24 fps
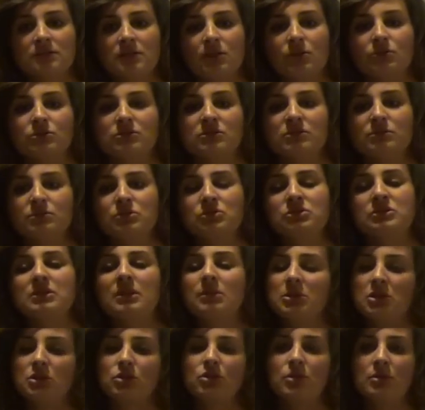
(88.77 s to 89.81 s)
se così si può
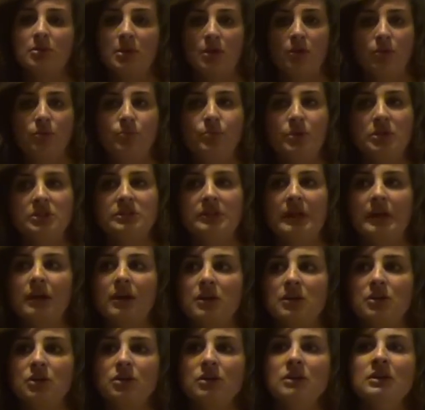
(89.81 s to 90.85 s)
dire, perché io le pago al
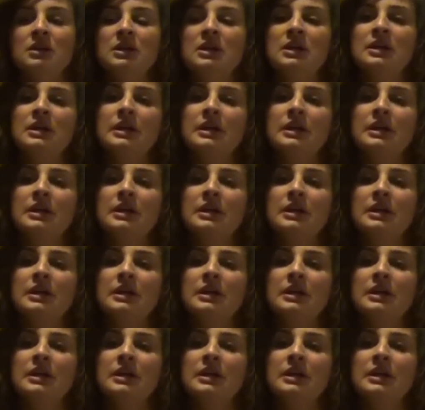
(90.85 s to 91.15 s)
Politecnico